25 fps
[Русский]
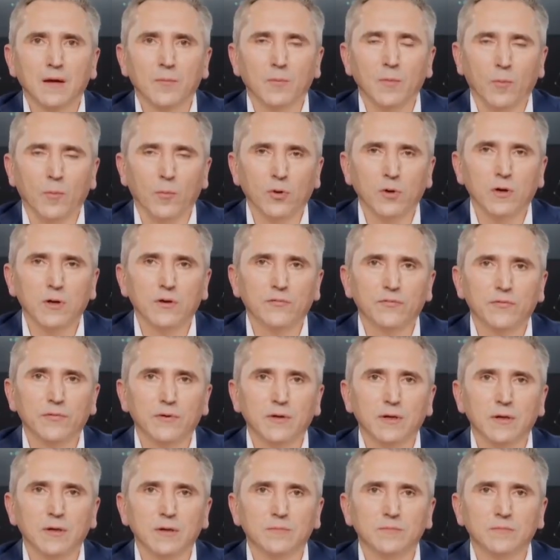
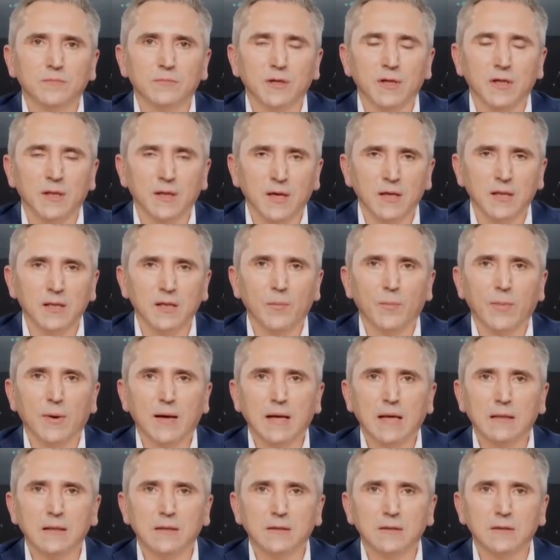маммографы,
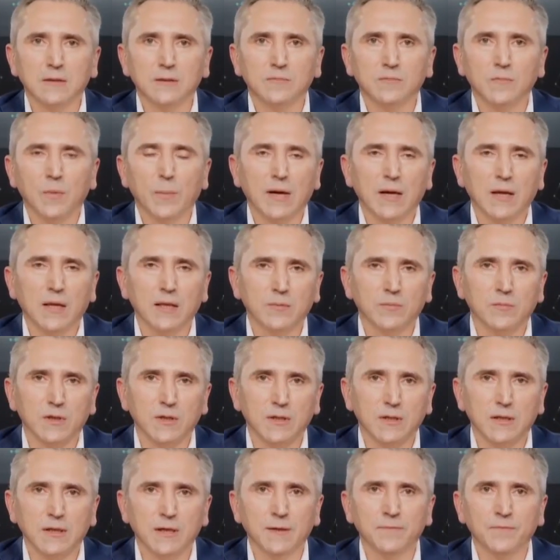рентгенаппараты, аппараты
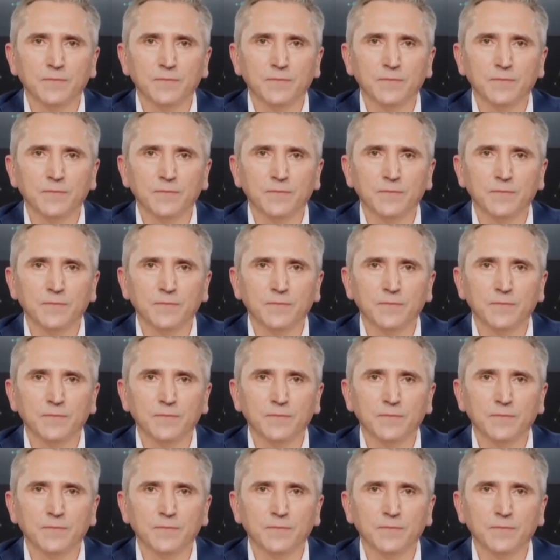МРТ.